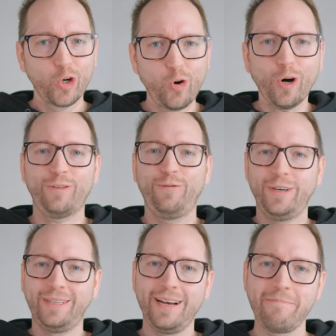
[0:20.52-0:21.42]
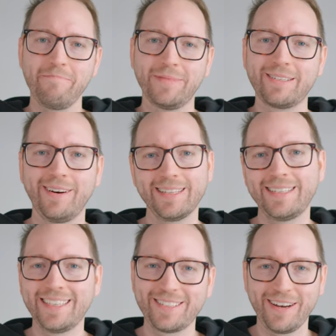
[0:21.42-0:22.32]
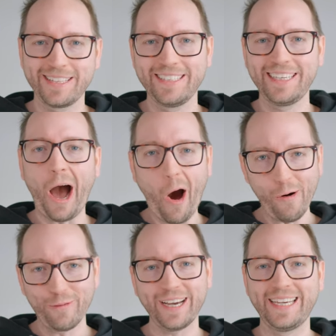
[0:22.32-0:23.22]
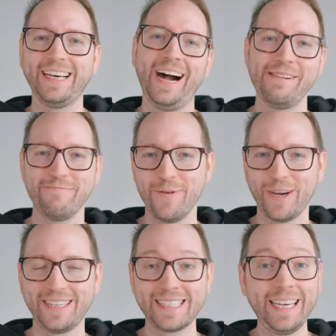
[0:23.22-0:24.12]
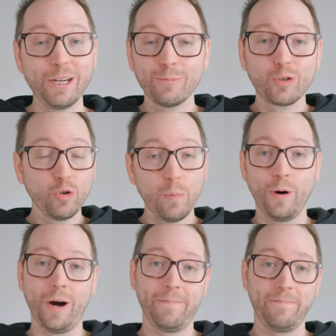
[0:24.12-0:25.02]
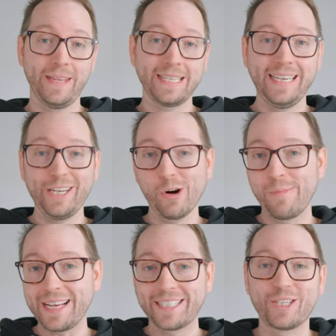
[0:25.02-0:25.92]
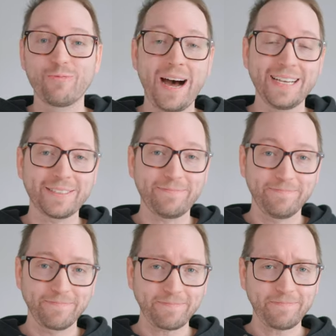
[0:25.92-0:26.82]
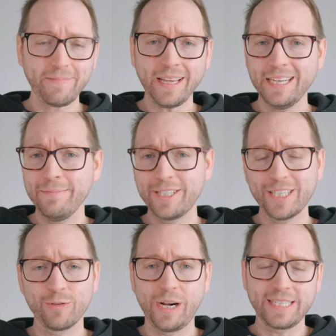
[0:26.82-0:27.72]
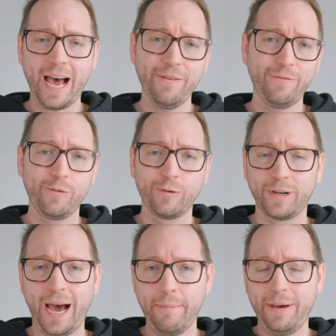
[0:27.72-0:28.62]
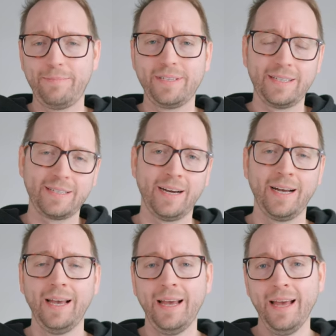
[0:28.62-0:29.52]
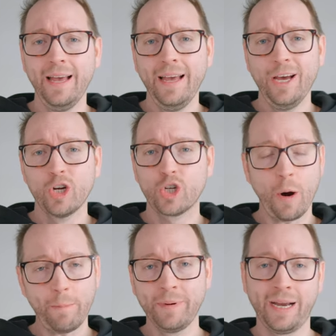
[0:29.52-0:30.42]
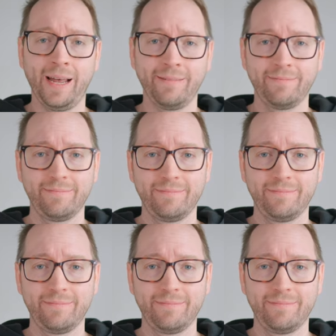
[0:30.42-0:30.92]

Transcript: gottverdammten 2020 aufrechterhalten möchte. Es geht um Zubehör, es geht um Accessoires, die man sich so als iPhone- oder iPad-Besitzer shoppen kann.